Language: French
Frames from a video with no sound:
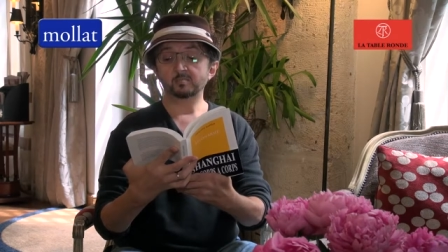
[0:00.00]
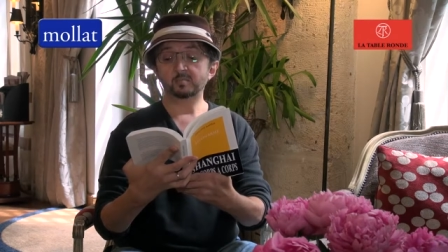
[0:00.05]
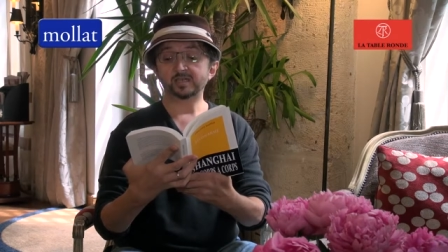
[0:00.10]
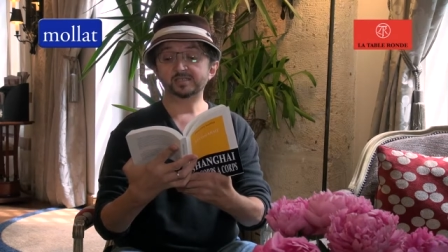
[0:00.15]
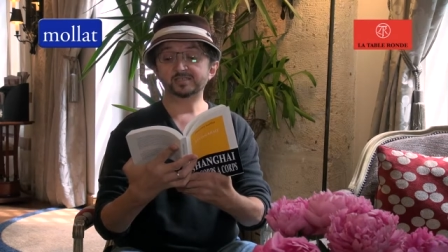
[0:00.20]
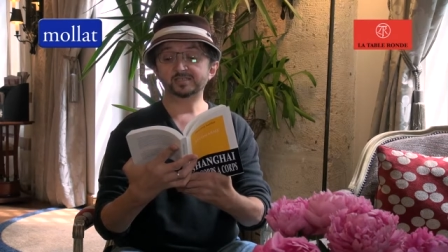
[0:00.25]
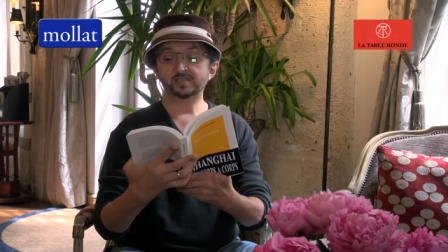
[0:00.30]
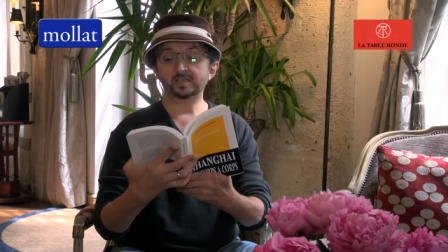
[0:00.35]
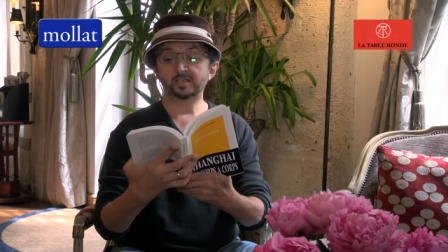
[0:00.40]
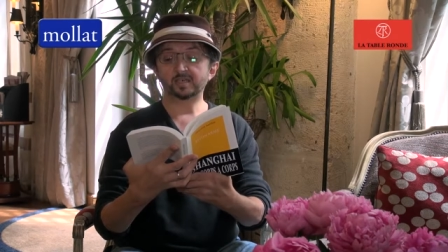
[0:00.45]

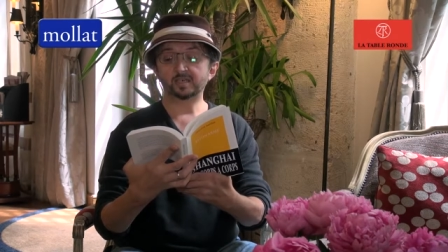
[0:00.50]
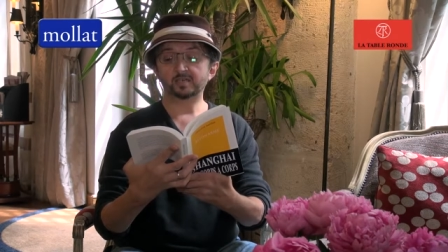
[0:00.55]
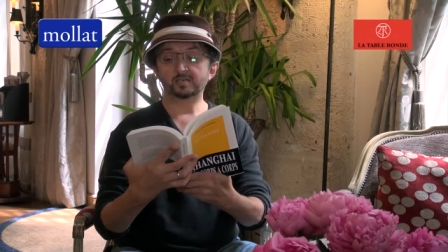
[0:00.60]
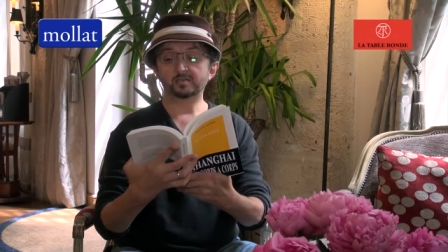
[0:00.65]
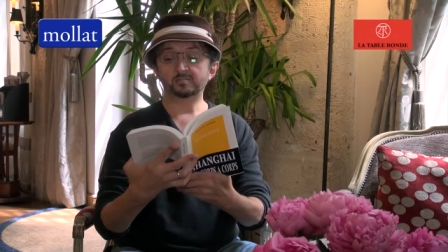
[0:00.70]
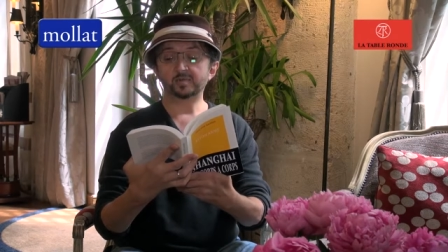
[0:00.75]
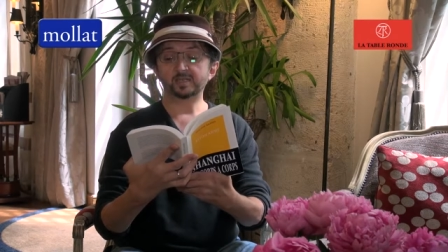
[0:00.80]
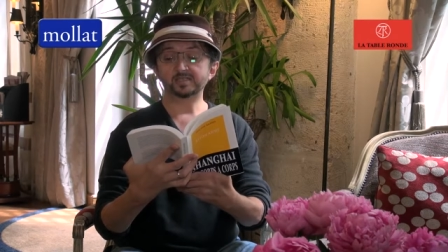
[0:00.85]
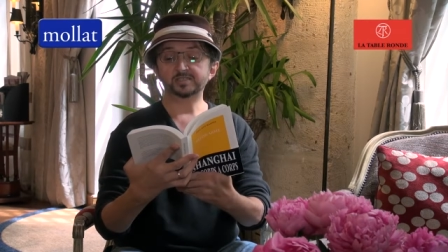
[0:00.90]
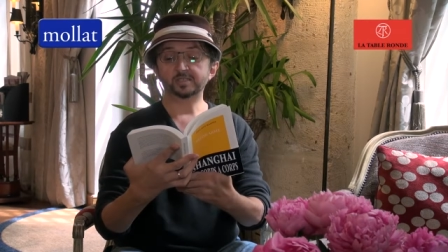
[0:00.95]
passera
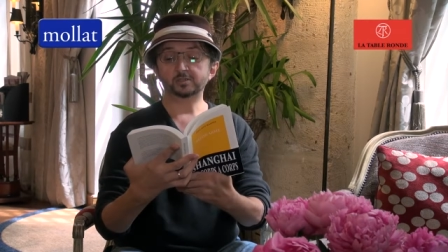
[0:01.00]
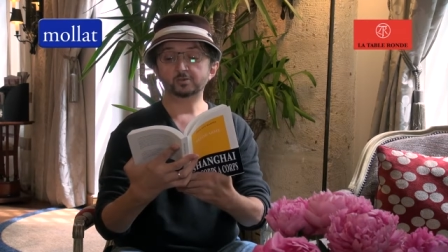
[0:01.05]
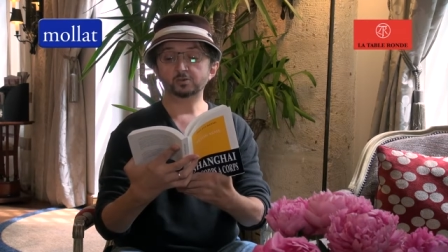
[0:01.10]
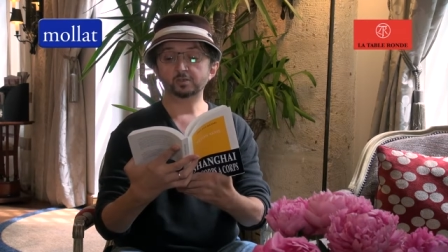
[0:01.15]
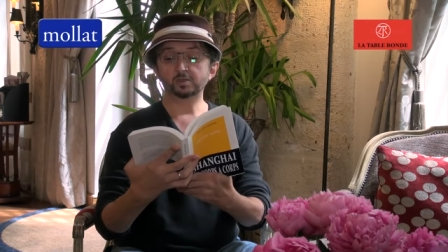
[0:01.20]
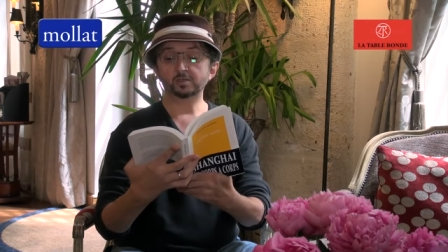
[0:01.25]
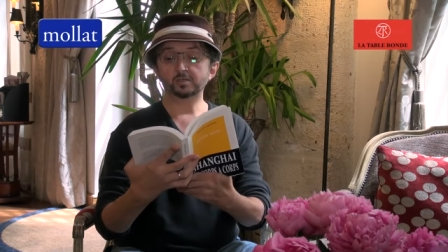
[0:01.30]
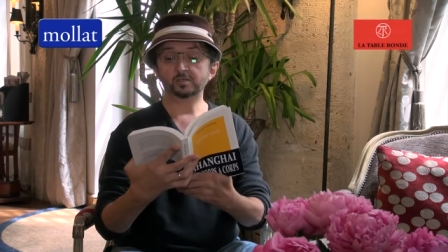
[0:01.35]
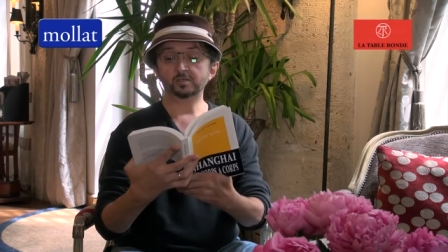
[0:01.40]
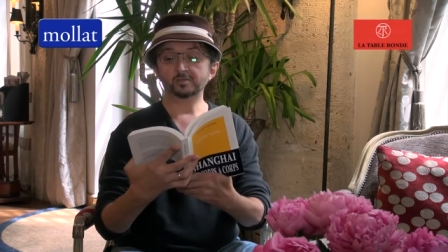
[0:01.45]
par cette
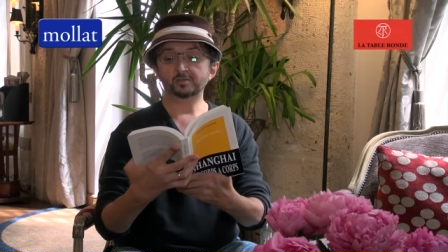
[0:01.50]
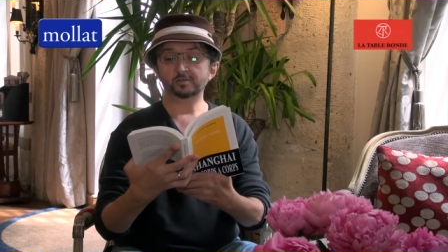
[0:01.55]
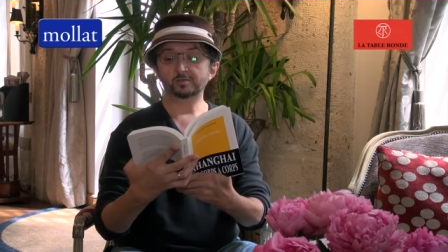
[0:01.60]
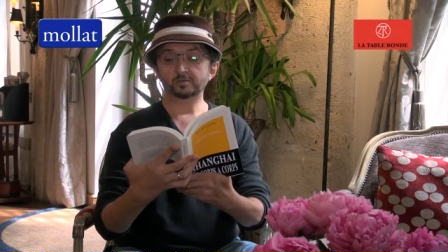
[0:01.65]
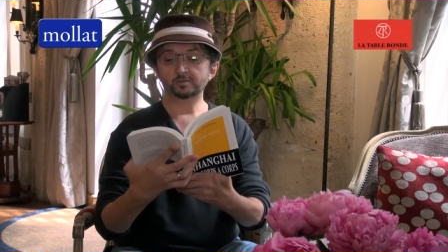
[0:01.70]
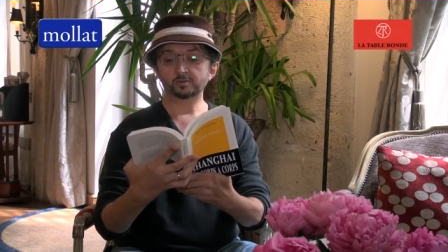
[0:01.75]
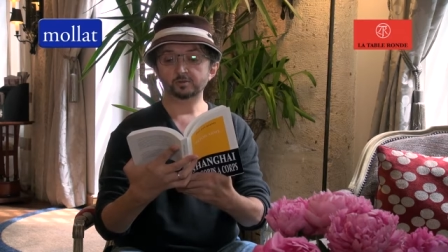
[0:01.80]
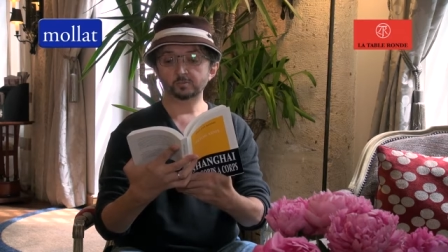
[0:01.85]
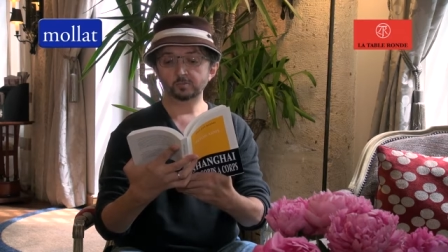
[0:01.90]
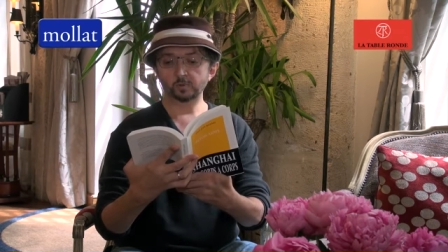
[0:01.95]
odeur
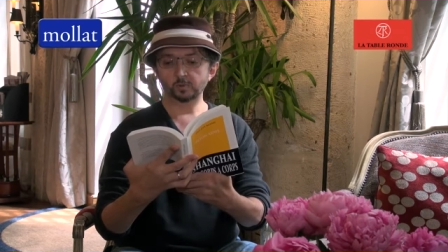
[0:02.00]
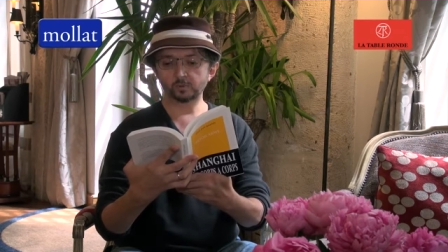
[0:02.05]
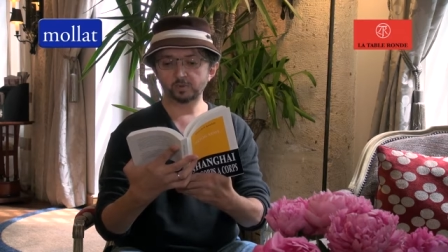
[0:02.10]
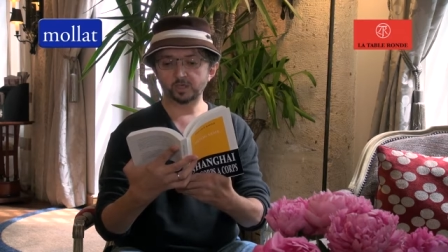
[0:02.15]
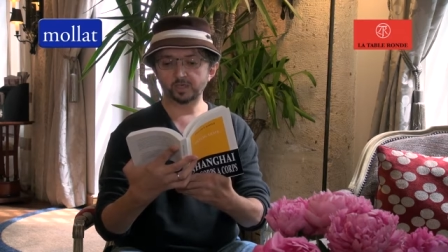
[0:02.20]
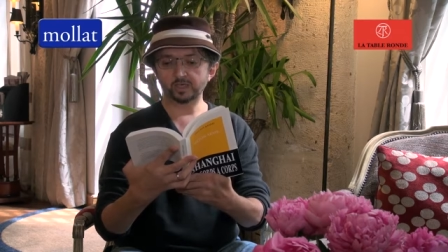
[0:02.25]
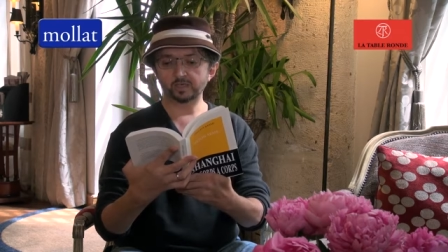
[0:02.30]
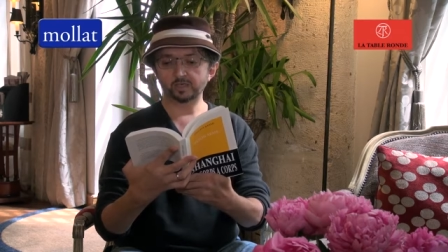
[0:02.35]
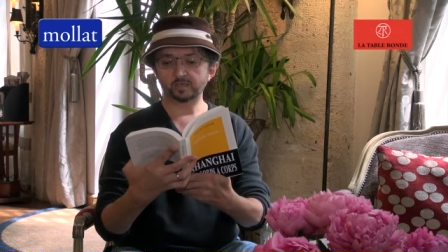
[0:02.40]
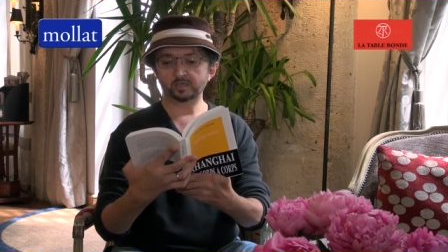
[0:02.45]
de
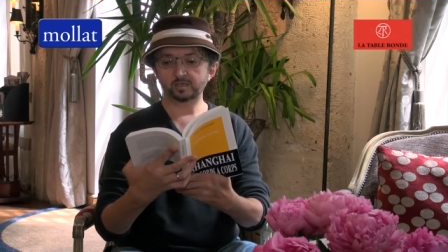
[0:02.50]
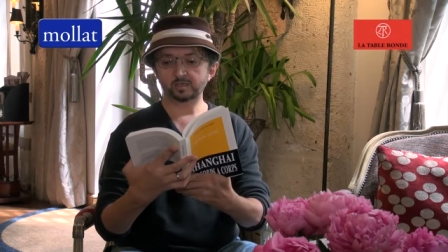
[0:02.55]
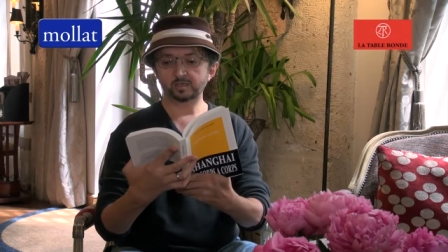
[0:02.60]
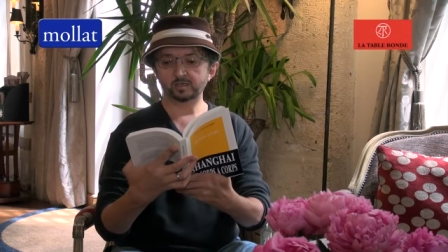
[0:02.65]
brûlé,